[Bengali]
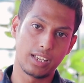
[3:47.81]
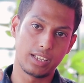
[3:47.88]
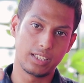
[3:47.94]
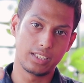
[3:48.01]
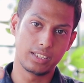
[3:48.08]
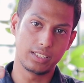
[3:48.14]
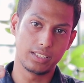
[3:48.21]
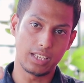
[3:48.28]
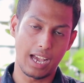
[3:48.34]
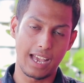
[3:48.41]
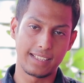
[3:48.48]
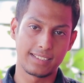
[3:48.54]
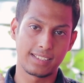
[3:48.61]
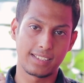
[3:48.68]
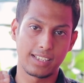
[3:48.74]
এই
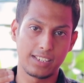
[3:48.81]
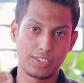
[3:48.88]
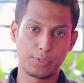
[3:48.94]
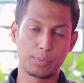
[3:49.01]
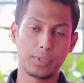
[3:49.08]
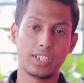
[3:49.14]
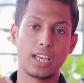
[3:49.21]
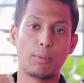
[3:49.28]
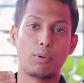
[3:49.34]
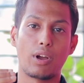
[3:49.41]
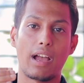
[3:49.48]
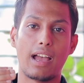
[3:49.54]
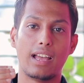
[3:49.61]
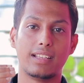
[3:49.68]
আইএসএসের স্পিড এবং